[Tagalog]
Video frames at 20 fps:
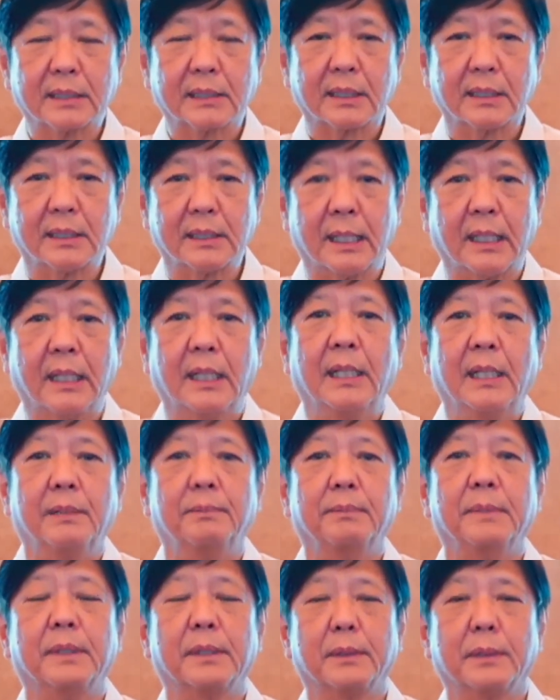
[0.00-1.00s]
At eh,
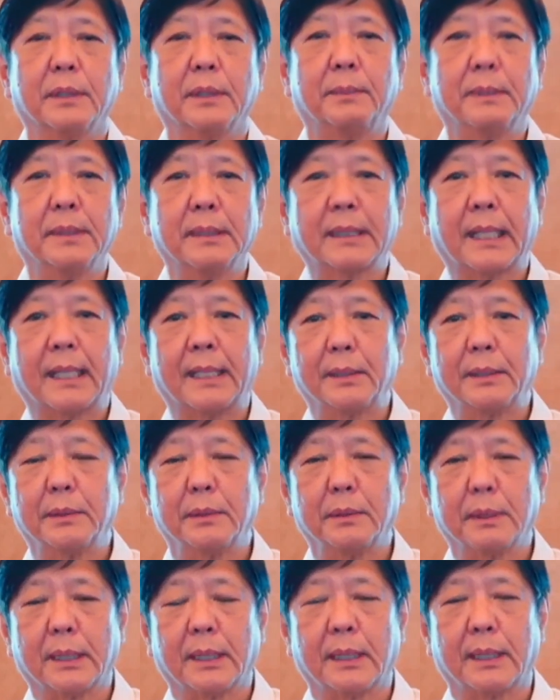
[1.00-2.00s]
meron naman
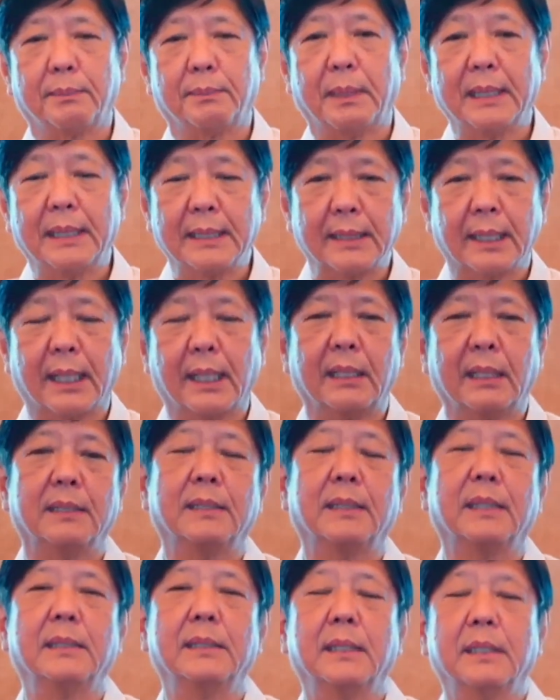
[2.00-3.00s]
tayong uh, balita
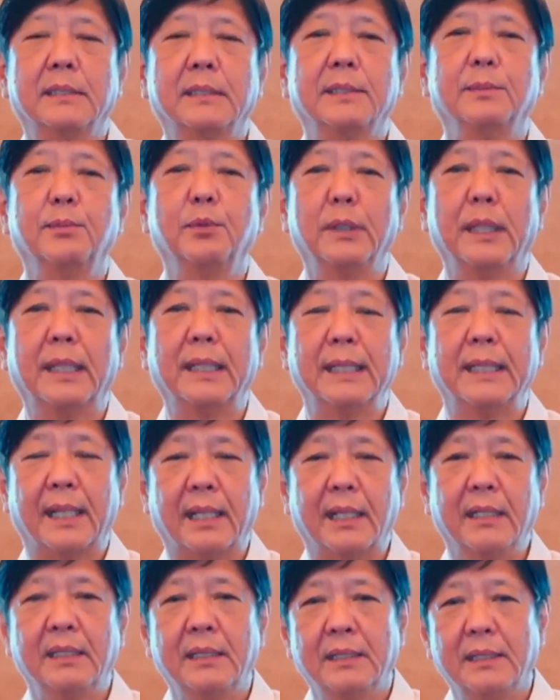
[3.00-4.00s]
na nagsimula
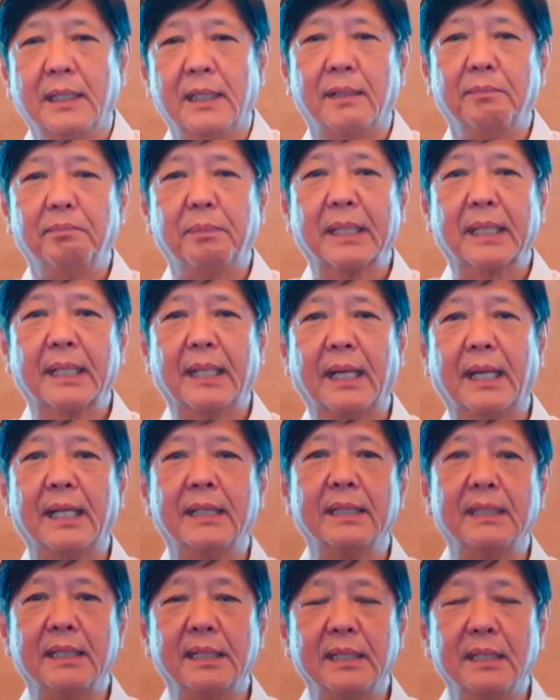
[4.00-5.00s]
na ang
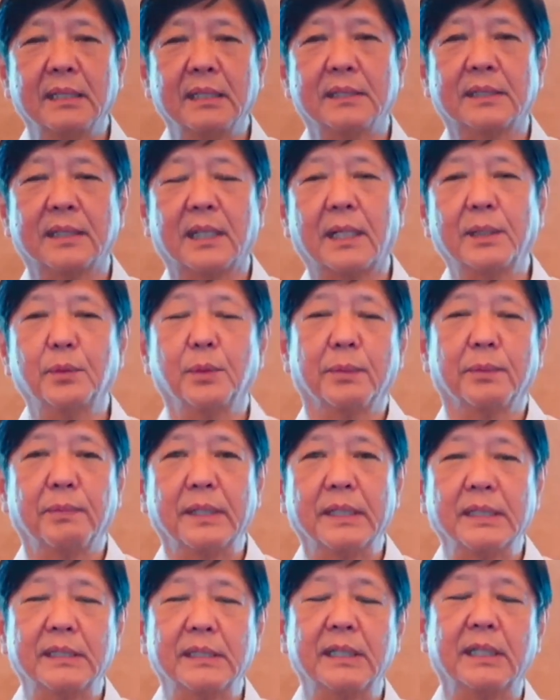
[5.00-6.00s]
pag-aani sa Nueva
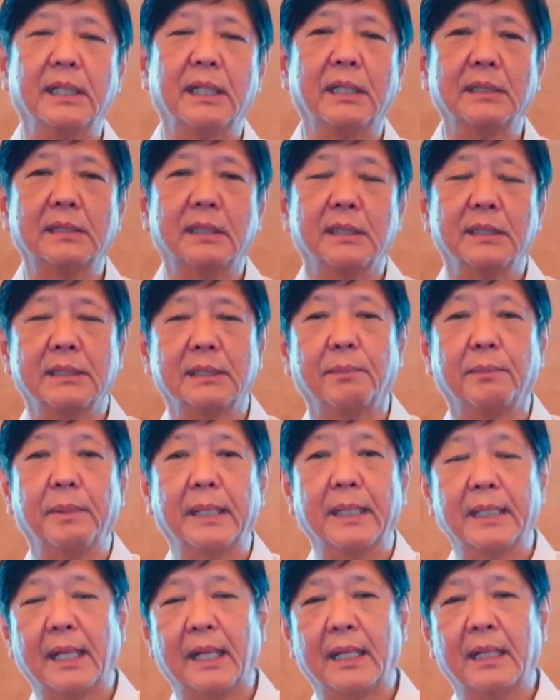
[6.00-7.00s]
Ecija, sa
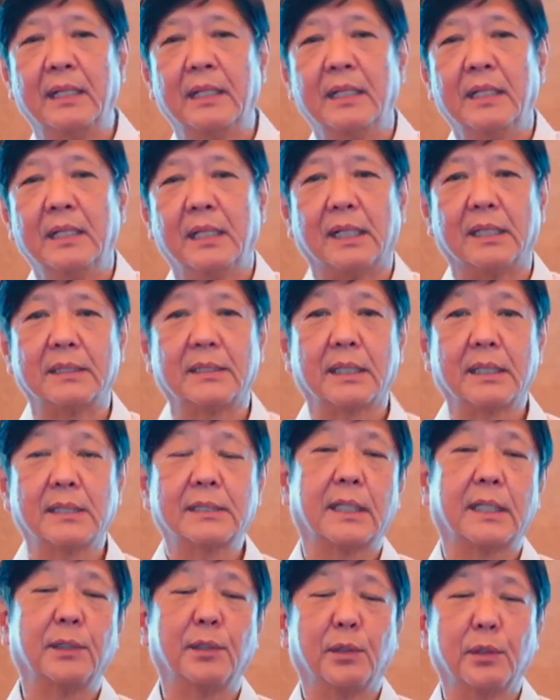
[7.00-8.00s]
Isabela at saka
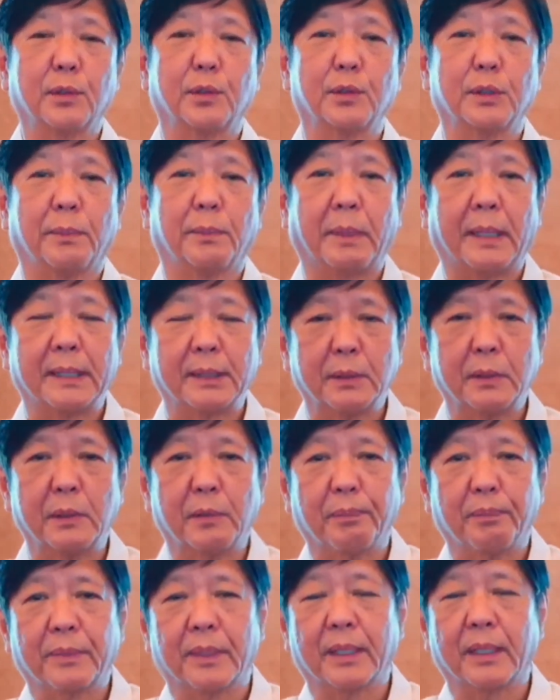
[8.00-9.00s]
sa North Cotabato.
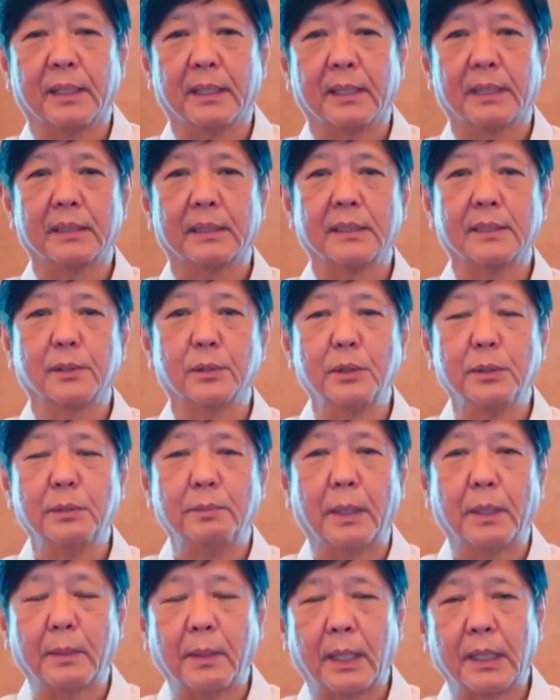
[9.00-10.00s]
Kaya ito
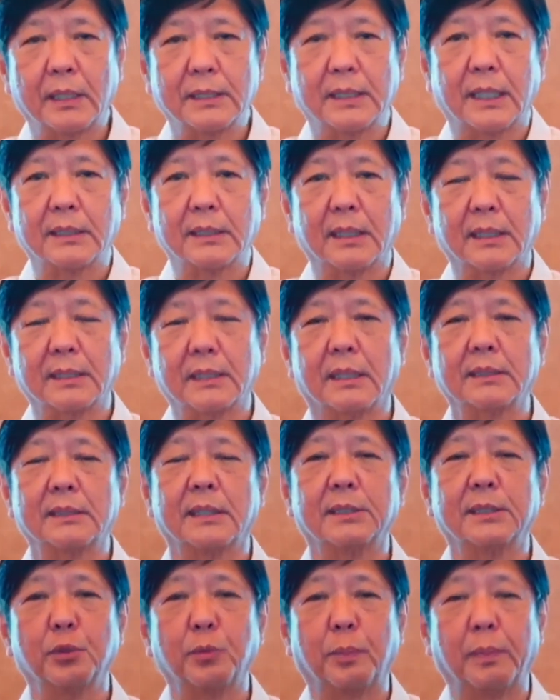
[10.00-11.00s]
yung magdadagdag sa
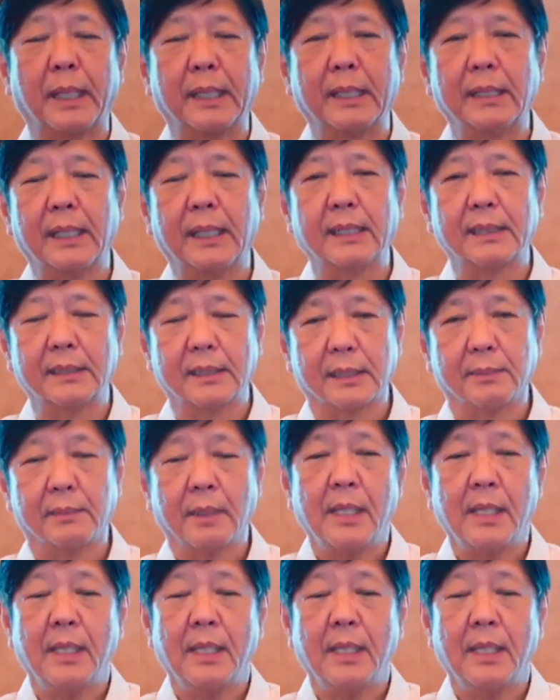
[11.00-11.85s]
supply natin.